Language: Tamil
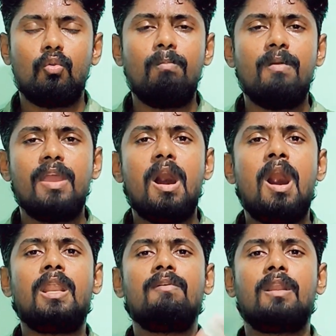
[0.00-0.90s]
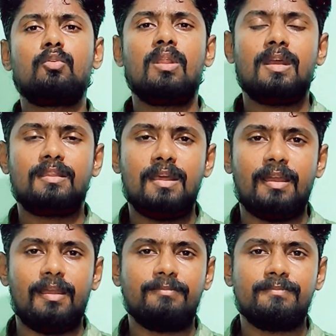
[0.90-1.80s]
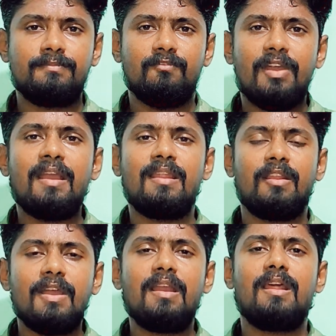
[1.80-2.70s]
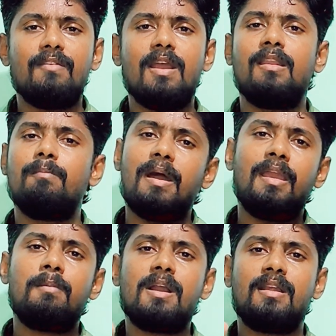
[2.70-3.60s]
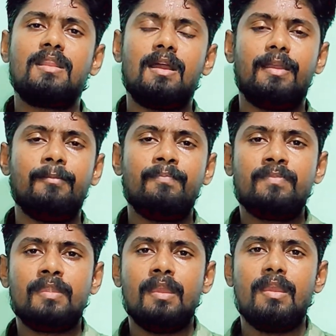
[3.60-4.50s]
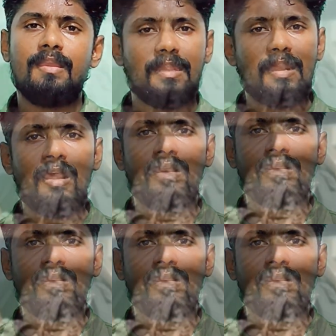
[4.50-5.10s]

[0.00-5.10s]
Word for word: ரொம்பவே ஆரவாரத்தோட கத்துனாங்க வேக்னர் வேகனர் வேகனர் பயங்கரமா கத்துறாங்க எதனால